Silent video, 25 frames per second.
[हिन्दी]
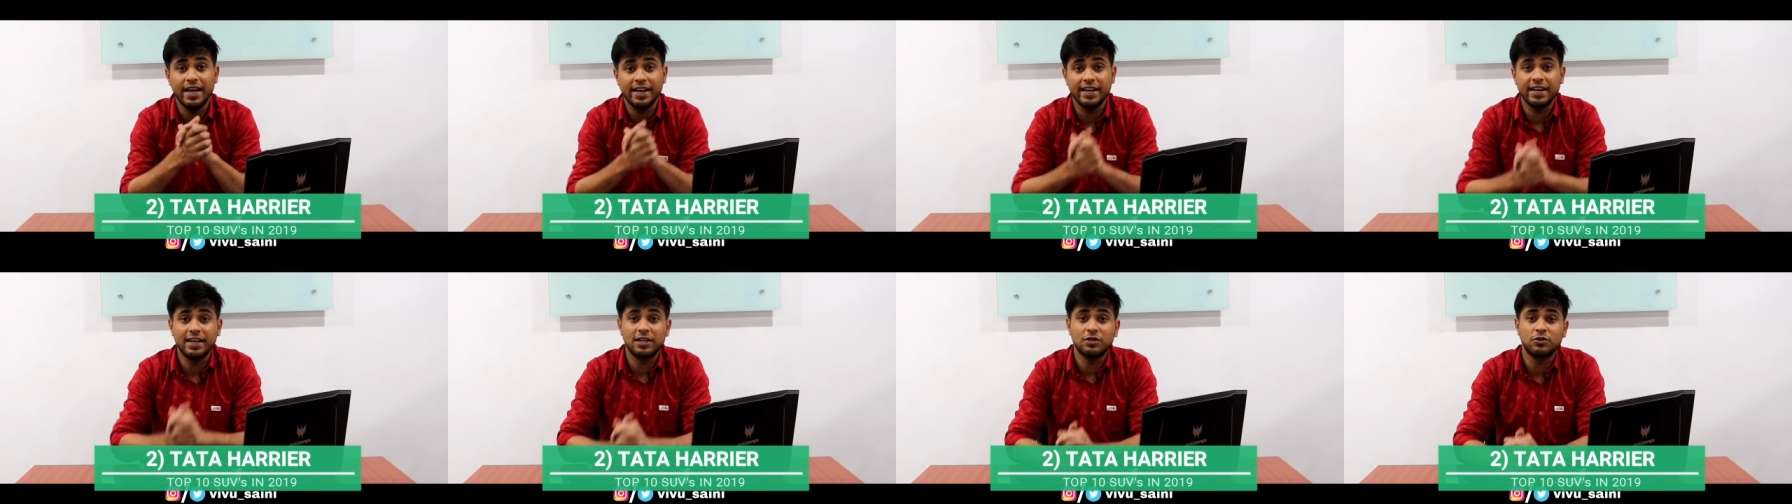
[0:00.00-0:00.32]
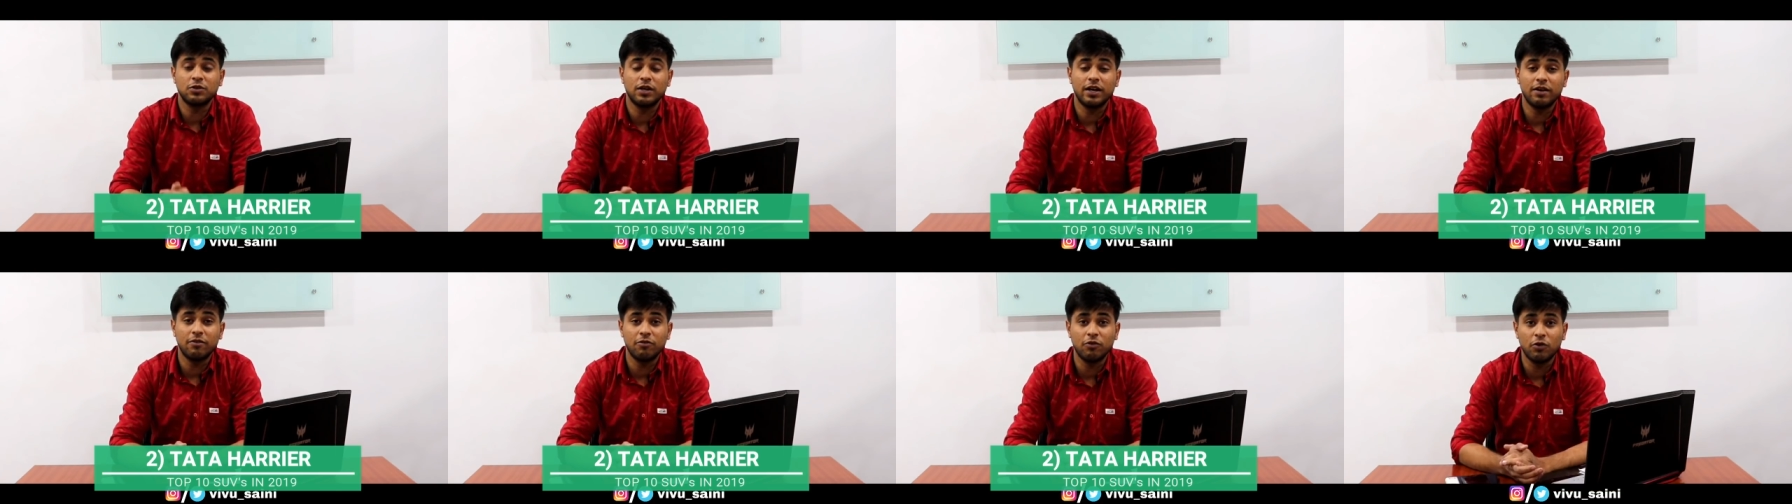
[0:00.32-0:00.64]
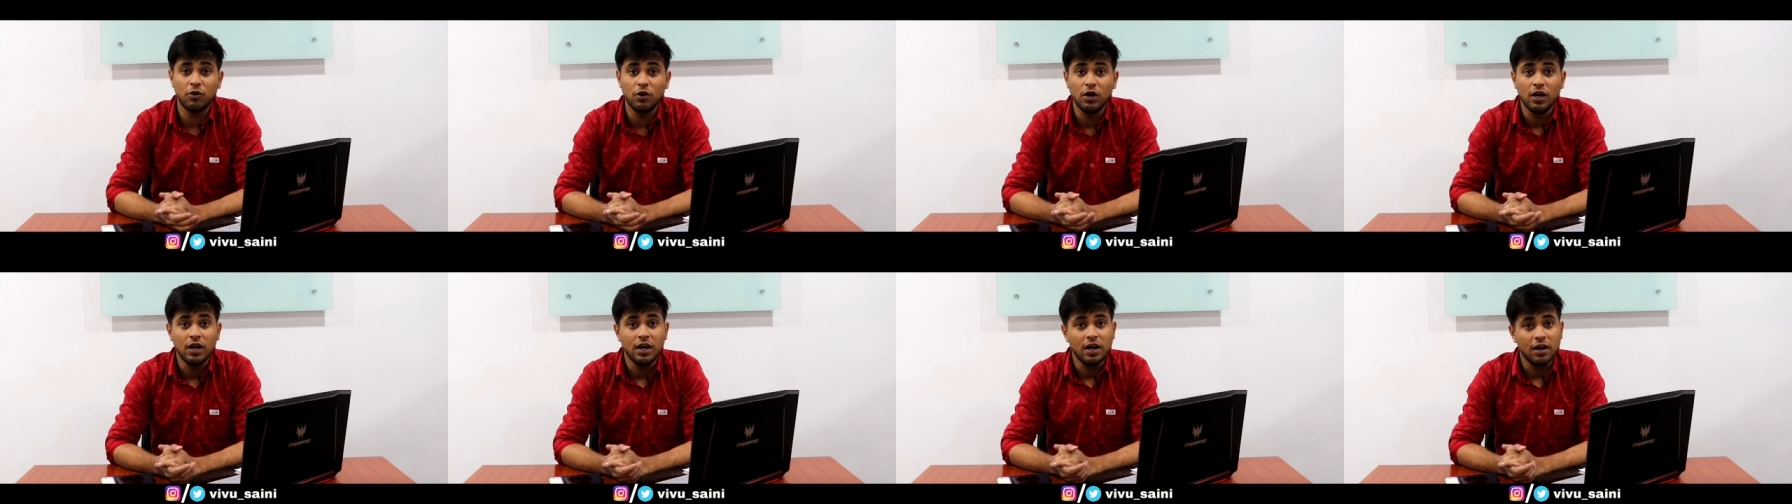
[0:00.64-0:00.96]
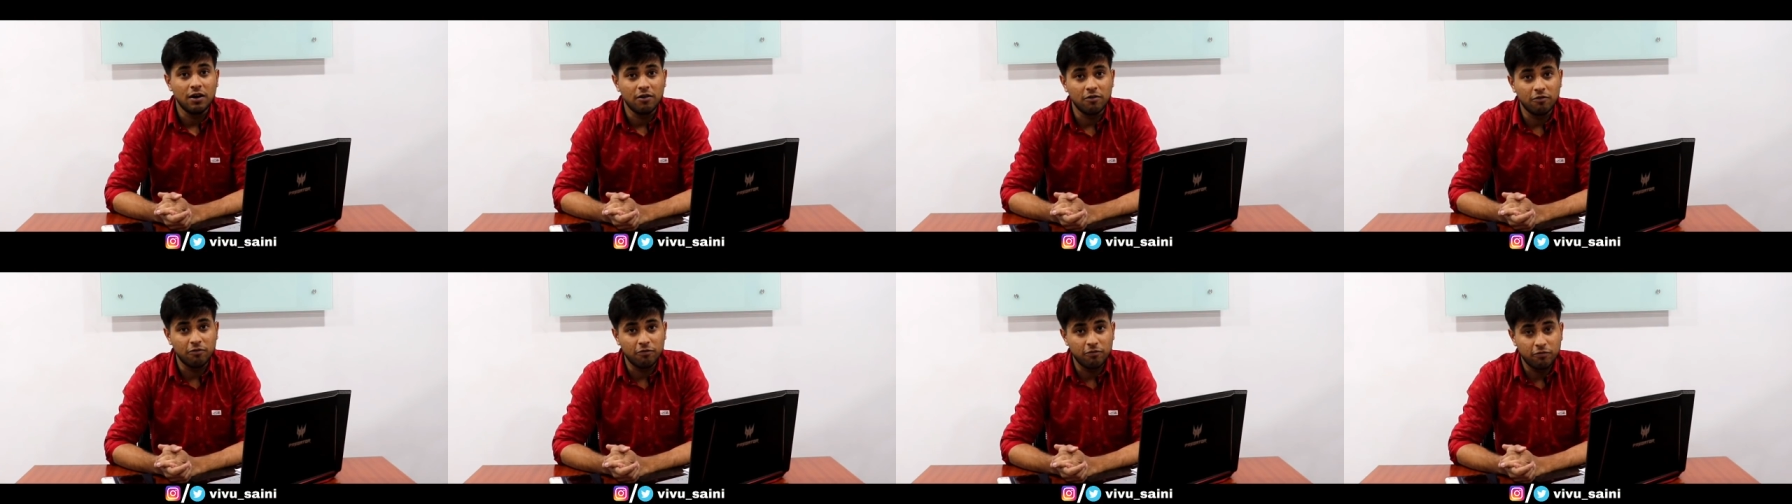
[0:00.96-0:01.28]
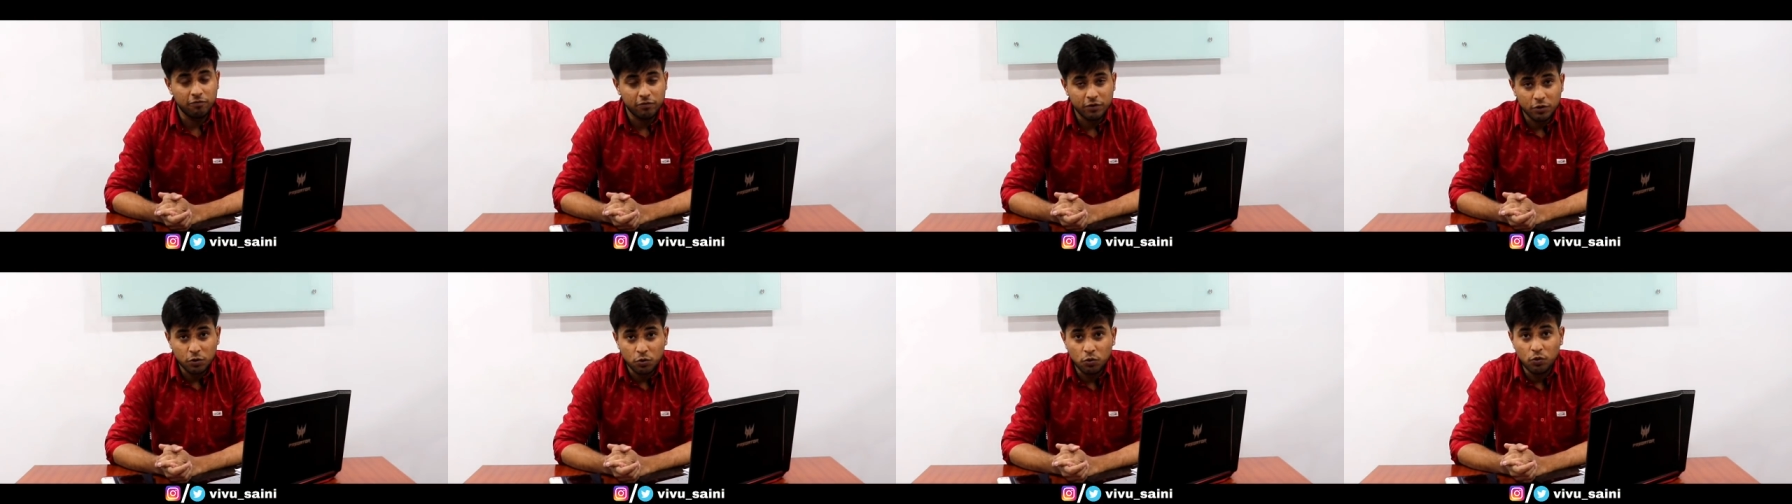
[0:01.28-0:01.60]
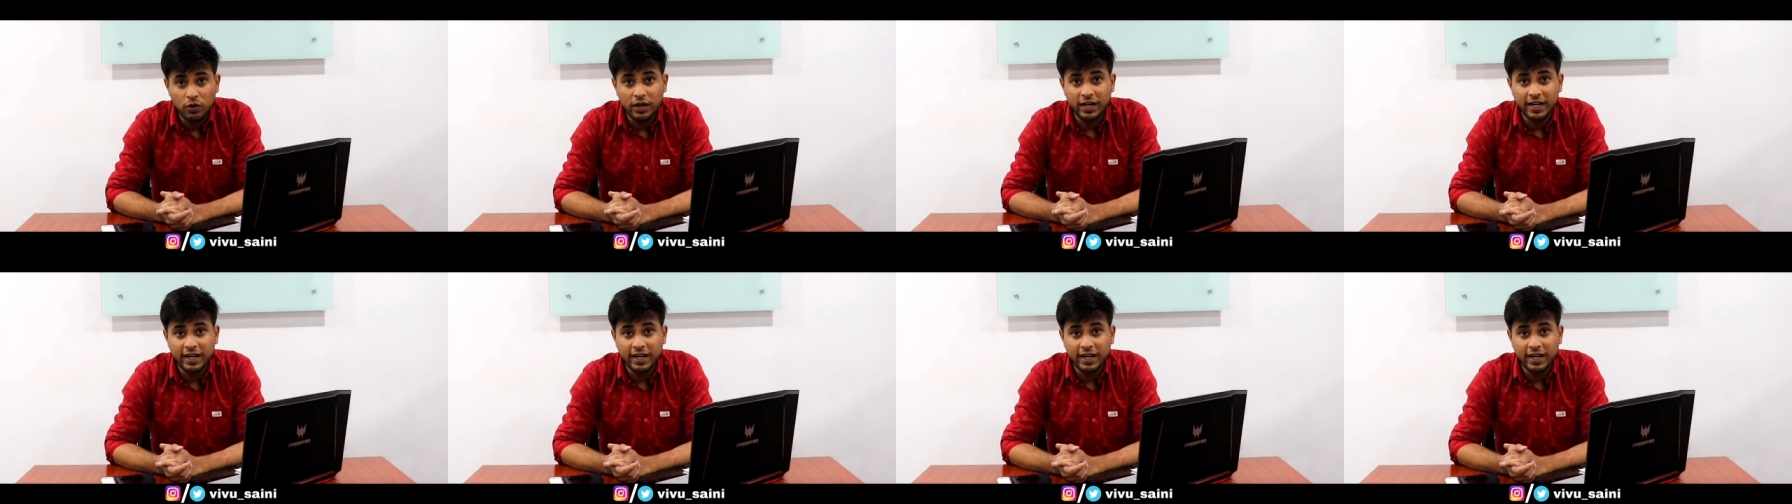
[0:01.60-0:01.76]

हरियर जो है वो टू